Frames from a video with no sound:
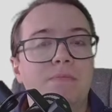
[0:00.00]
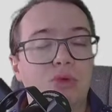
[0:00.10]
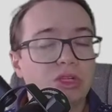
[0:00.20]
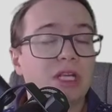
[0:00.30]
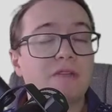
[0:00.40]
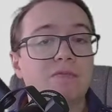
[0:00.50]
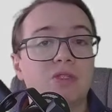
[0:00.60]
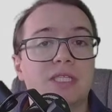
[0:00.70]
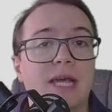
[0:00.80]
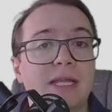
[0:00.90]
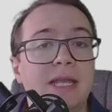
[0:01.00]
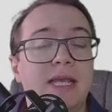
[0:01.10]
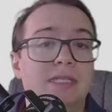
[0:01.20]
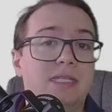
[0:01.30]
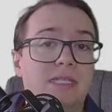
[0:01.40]
Botschaft muss sein,
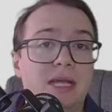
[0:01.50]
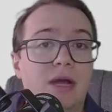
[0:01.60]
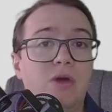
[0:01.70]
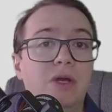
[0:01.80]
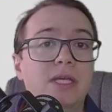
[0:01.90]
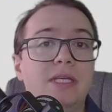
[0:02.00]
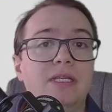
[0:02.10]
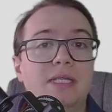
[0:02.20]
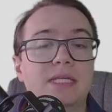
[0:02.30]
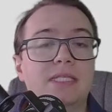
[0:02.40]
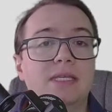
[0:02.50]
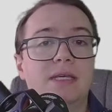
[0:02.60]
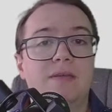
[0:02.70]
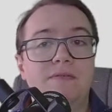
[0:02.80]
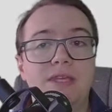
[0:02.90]
es ist traurig, dass
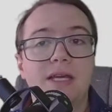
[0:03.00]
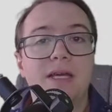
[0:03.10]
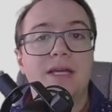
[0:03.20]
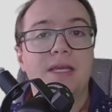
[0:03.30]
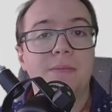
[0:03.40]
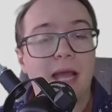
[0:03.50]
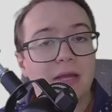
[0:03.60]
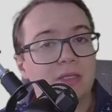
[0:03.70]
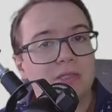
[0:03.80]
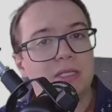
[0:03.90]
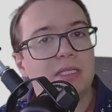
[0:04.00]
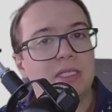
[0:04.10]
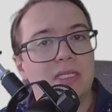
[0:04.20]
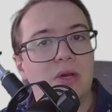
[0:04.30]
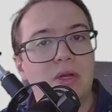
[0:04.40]
wir im
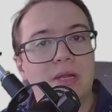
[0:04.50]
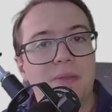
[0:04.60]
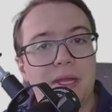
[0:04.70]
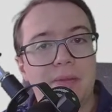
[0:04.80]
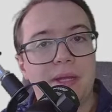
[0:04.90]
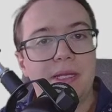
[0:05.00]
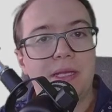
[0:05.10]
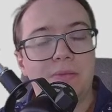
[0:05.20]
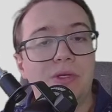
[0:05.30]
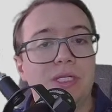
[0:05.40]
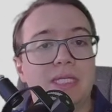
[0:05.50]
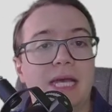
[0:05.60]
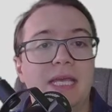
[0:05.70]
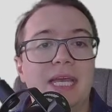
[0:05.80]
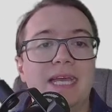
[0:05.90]
21. Jahrhundert bei der Berliner
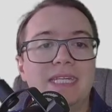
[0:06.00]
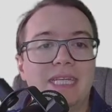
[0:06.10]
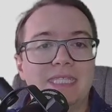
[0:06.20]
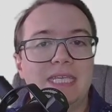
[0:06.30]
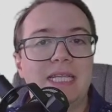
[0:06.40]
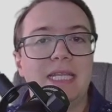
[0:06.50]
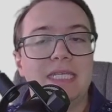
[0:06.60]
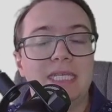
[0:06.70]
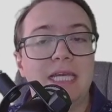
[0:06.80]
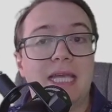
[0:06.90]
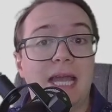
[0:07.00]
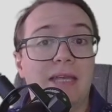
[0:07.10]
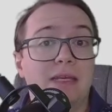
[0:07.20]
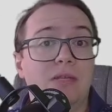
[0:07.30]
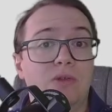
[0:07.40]
Polizei tatsächlich hier
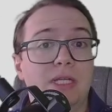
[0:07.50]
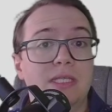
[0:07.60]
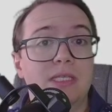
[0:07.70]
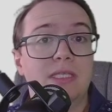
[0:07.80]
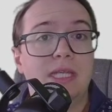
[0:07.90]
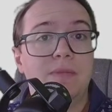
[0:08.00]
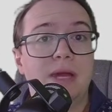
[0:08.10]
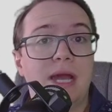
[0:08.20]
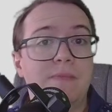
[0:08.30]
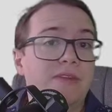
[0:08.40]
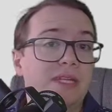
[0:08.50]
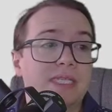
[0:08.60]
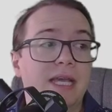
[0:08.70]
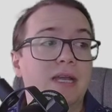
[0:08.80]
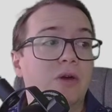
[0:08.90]
keine Redundanzsysteme haben, wenn
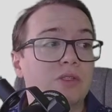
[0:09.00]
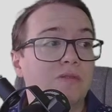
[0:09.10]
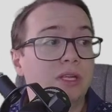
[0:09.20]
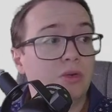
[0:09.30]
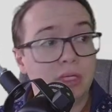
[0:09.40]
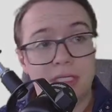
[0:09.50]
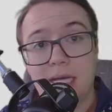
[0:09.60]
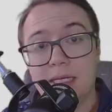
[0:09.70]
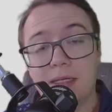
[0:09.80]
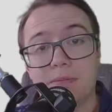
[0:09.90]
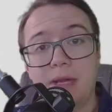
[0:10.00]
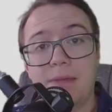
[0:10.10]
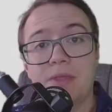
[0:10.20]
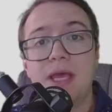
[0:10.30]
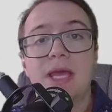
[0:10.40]
das eine ausfällt und das andere
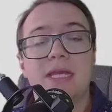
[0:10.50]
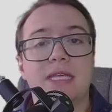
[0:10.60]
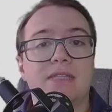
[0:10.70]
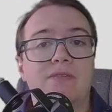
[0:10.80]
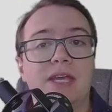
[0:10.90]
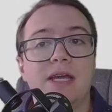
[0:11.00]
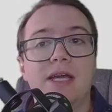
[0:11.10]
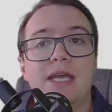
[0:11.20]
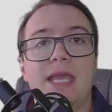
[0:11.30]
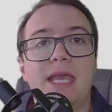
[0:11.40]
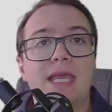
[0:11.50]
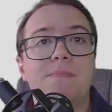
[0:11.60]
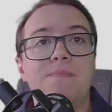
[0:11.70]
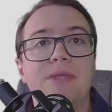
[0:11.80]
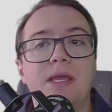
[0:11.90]
bleibt, dass wir
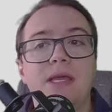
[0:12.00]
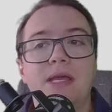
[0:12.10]
eben